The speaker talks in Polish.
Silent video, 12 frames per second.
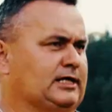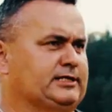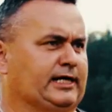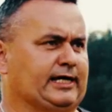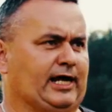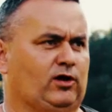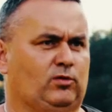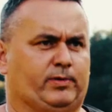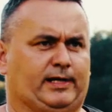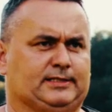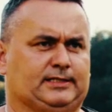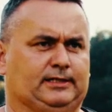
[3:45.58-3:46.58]
nasze
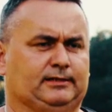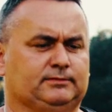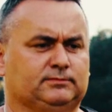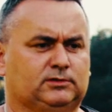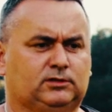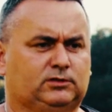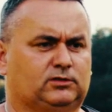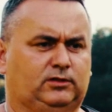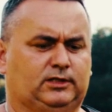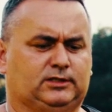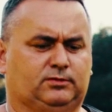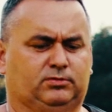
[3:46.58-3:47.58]
krajobrazy. No to
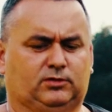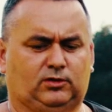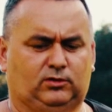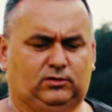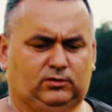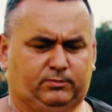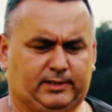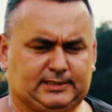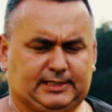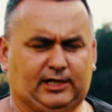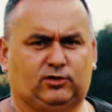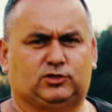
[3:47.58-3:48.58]
jest, to bez
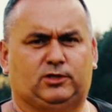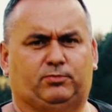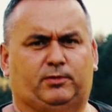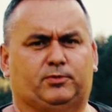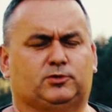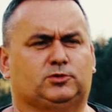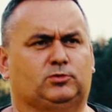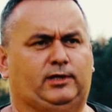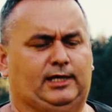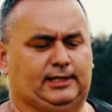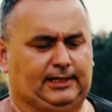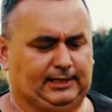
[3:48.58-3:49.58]
tego się po prostu
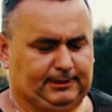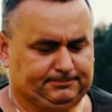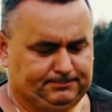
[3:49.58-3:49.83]
nie da, nie?